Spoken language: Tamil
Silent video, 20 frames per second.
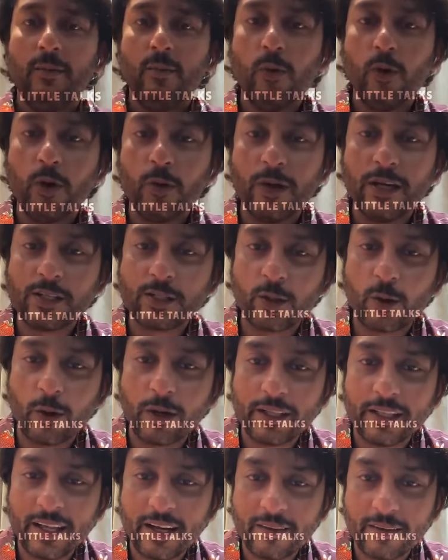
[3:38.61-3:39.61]
மூணு வயசு
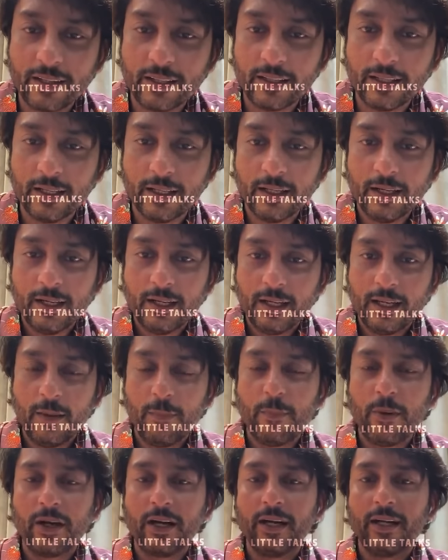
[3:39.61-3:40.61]
குழந்தையா வந்து
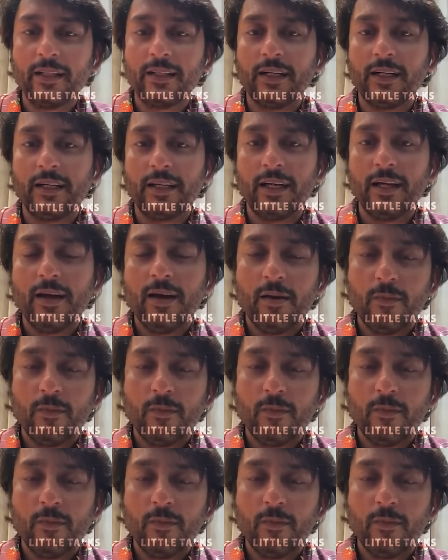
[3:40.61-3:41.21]
இப்போ கிட்டத்தட்ட